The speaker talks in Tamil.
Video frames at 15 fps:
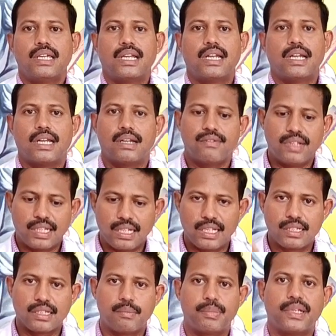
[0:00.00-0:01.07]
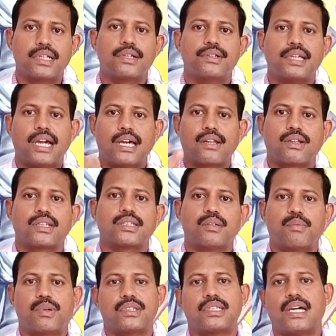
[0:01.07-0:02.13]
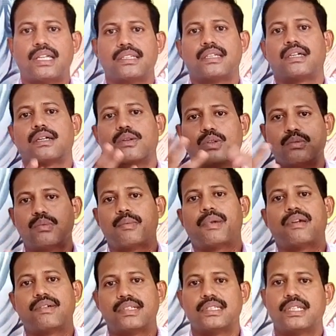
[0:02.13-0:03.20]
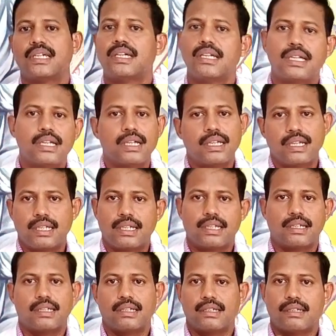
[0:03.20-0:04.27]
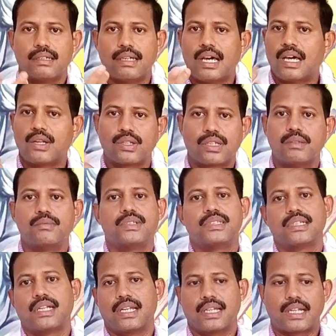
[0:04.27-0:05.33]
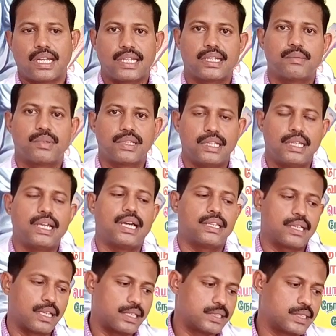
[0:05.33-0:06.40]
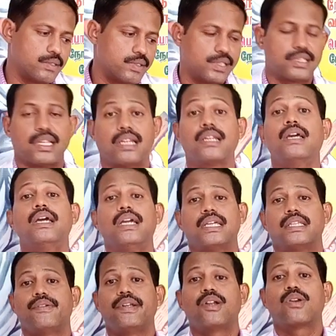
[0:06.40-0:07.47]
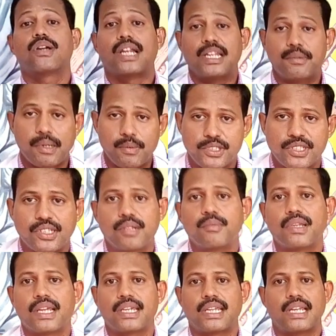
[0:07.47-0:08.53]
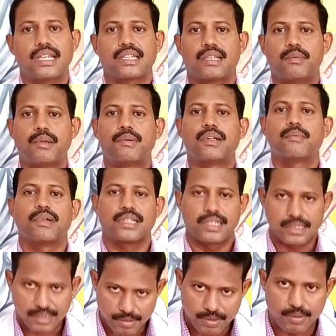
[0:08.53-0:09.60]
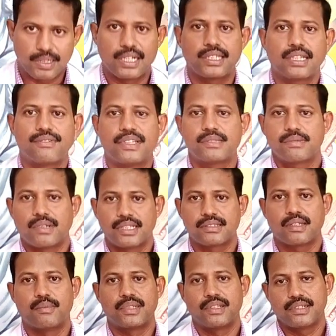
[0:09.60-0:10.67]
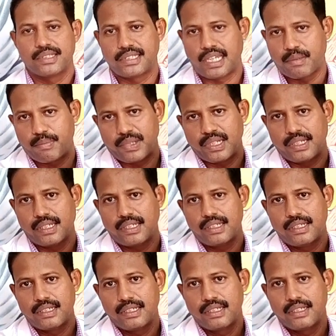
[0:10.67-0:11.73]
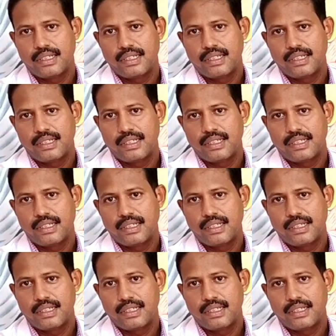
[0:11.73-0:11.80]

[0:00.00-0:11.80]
ஏன்னா வீட்டில் இருக்க பெண்களுடைய ஆரோக்கியத்தை பொறுத்தா அந்த குடும்பமே வந்து ஆரோக்கியம் வந்து கண கணக்கிடப்படுறது இல்லையா அதுக்கான சின்ன விஷயம் தான் இந்த வீடியோ உங்களுக்கு கண்டிப்பாக பிடிச்சிருக்கணும் கீழே இருக்கிற பெல் பட்டன் பக்கத்தில் சப்ஸ்கிரைப் பண்ணுறதுக்கு ஃபேஸ்புக் வாட்ஸ்அப் பார்த்து ஷேர் பண்ணுங்கள்